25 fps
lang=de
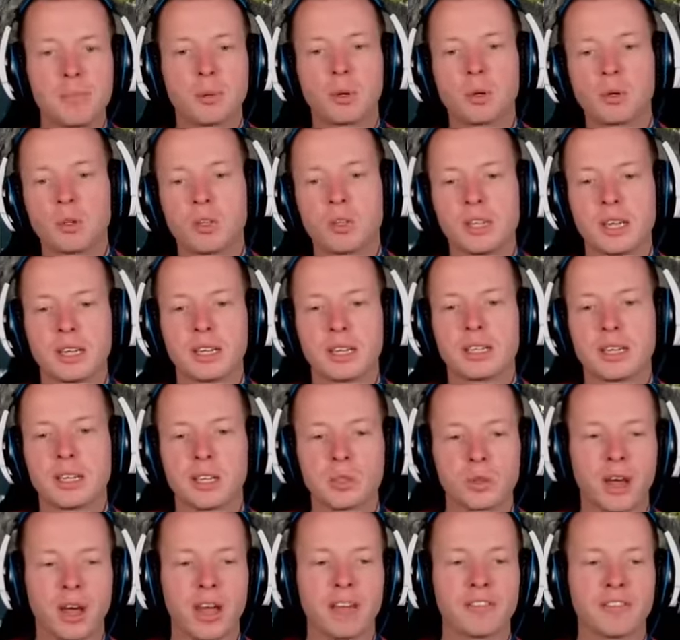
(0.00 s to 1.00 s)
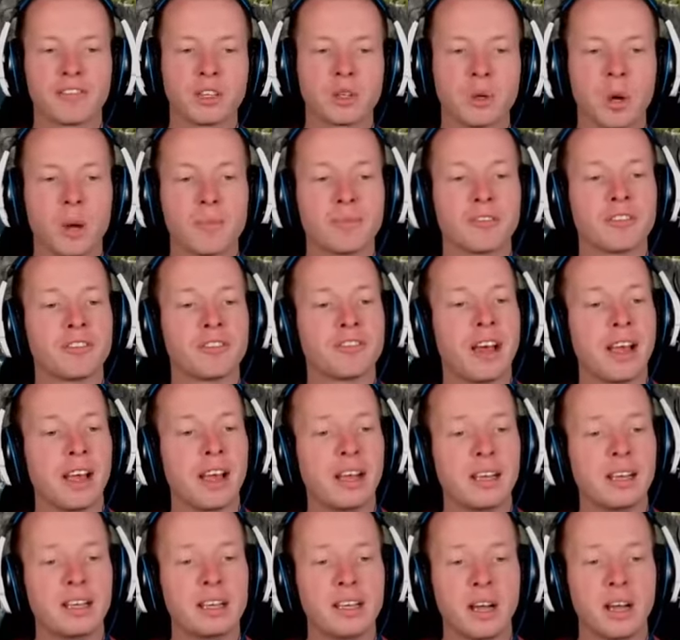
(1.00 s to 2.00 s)
Die produzieren jetzt also eifrig Hopfen,
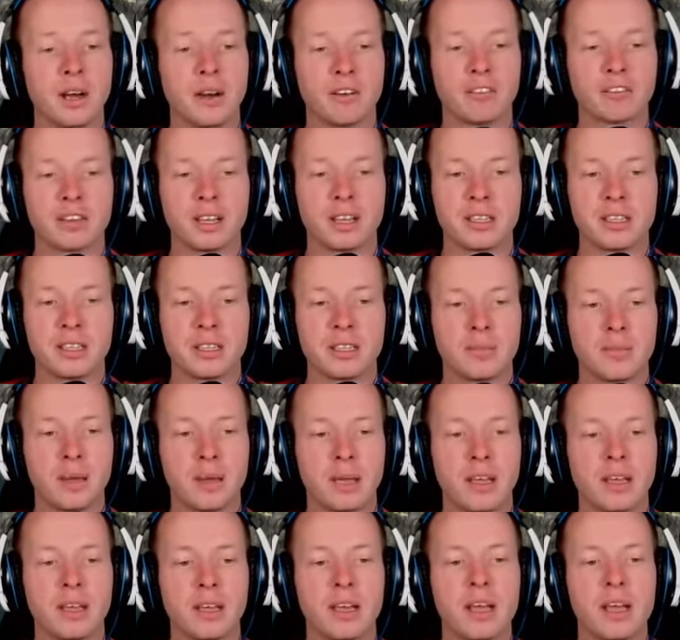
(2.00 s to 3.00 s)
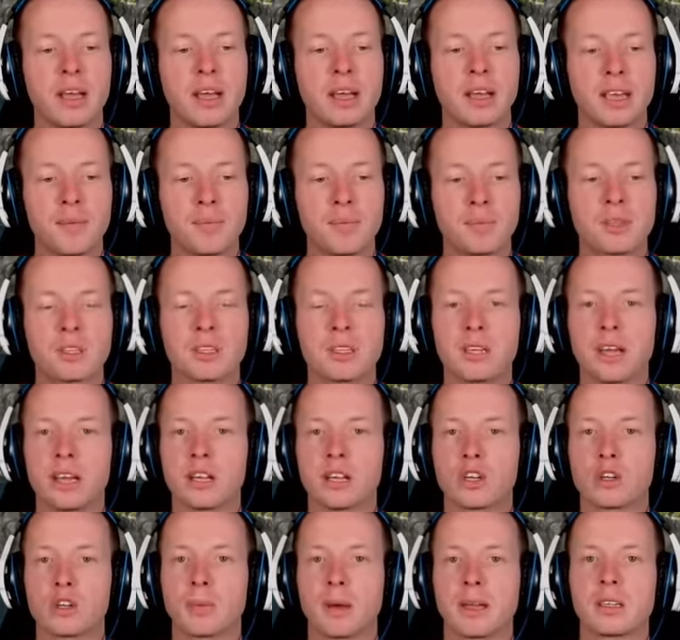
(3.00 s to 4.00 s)
weil hier auf der Insel Bay gibt es
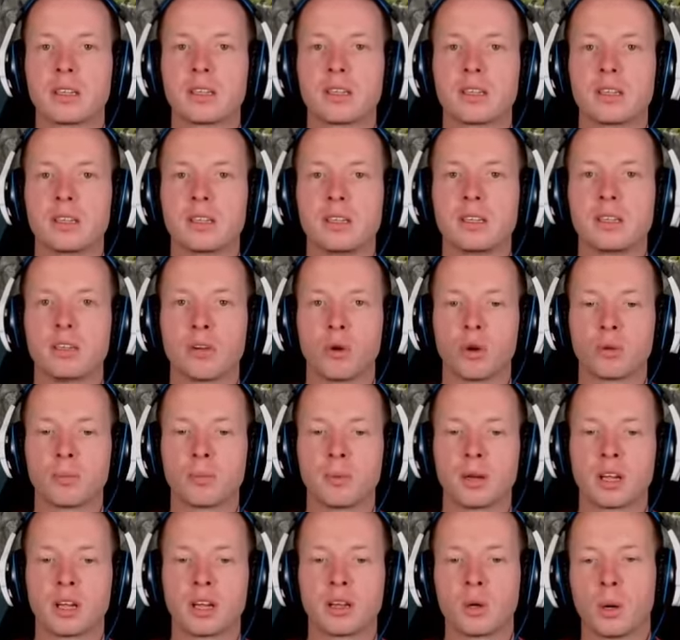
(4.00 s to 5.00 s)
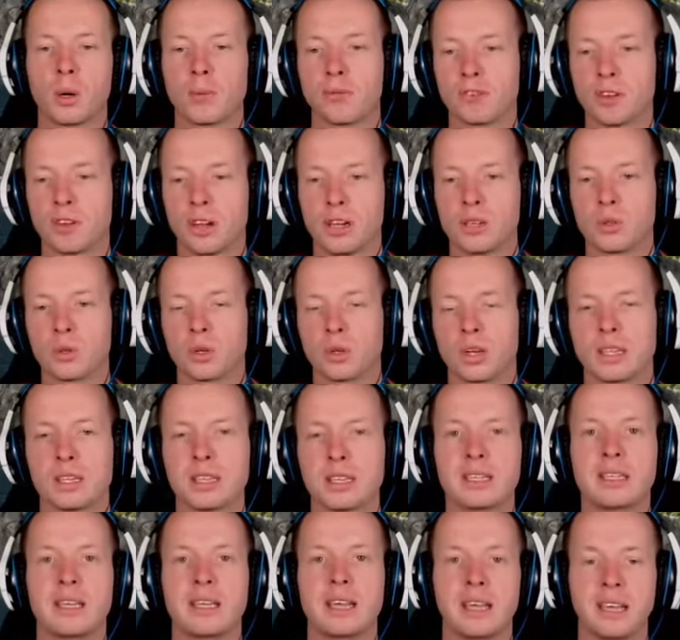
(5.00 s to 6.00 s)
entsprechend die Fruchtbarkeit Hopfen, also kann
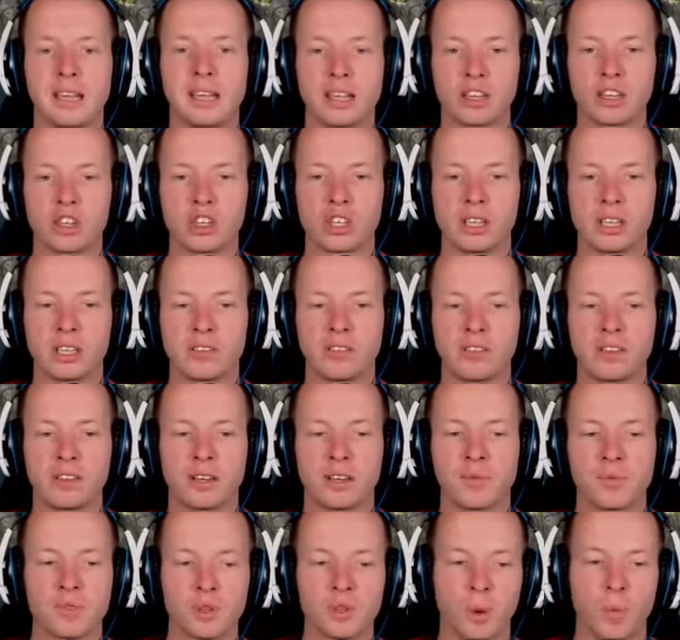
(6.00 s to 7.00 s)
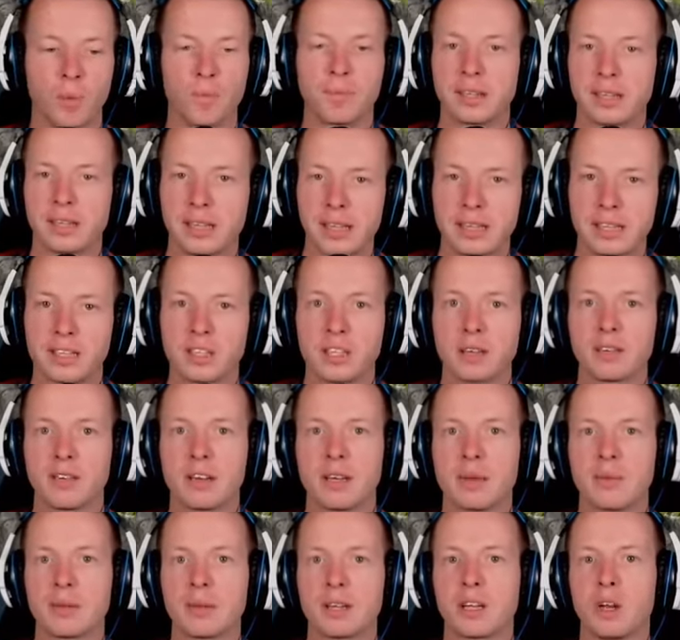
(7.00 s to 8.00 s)
das hier hergestellt werden. So, jetzt sind
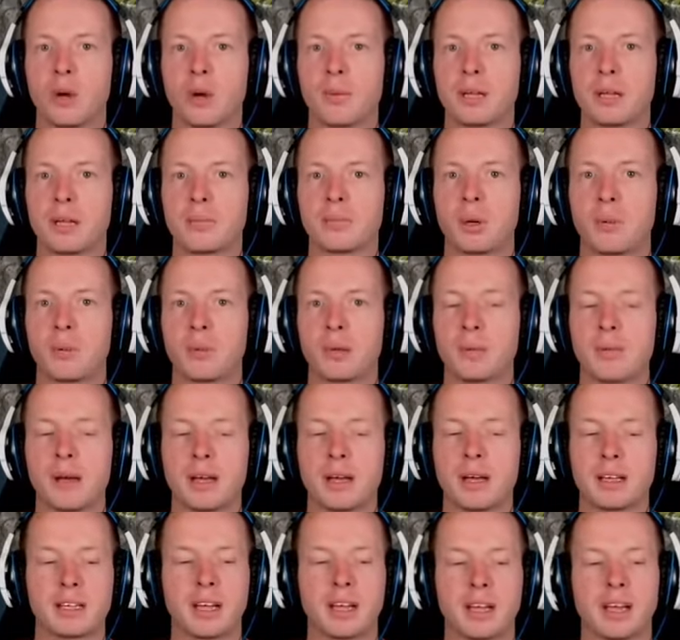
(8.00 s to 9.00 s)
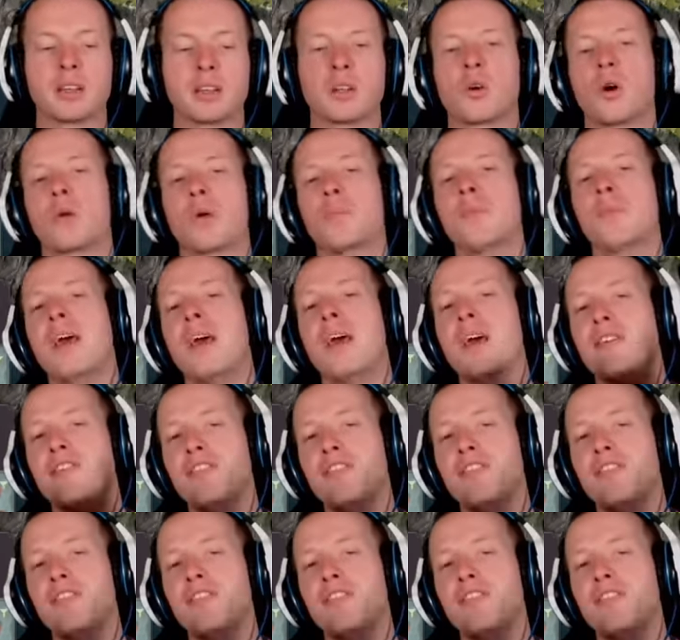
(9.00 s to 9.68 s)
wir nämlich genau bei der Problematik angekommen.